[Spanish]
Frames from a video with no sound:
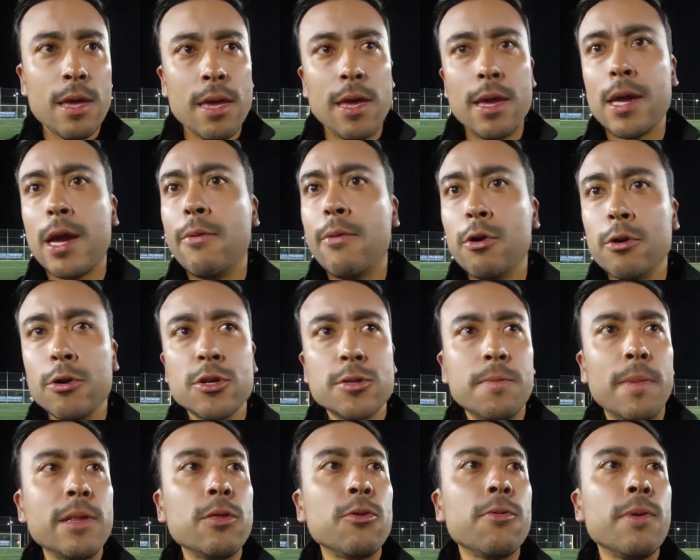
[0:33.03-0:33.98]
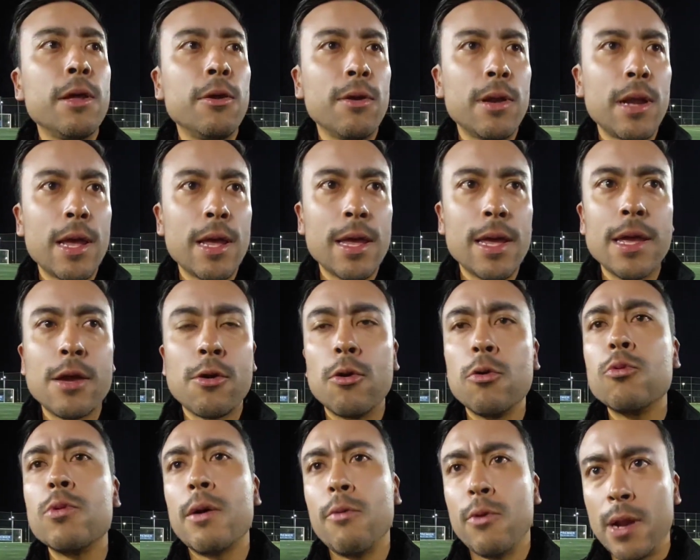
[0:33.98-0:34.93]
y que bueno, nos mantuvieron ahí
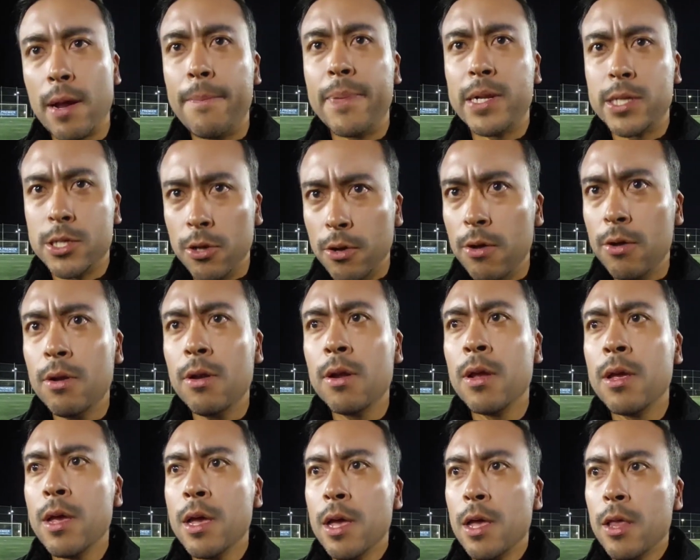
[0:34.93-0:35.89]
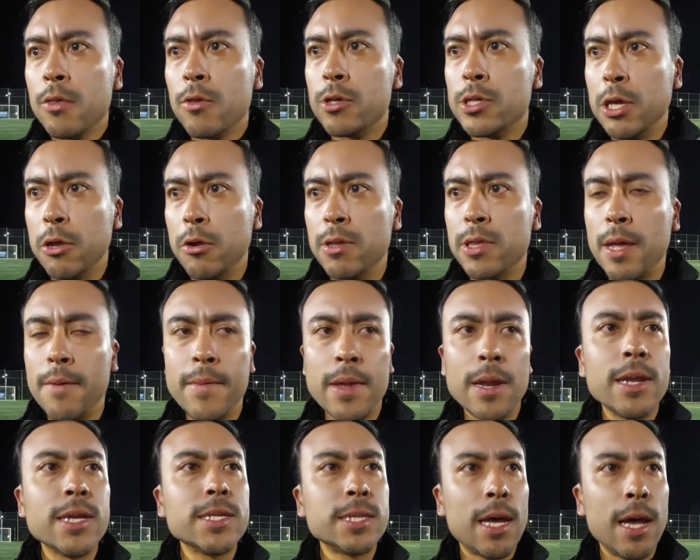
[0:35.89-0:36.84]
con una buena presión, nos dieron
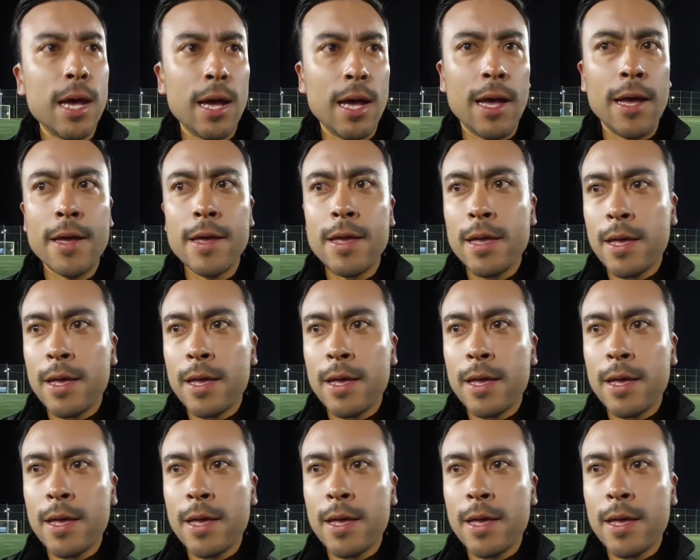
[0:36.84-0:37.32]
también esa,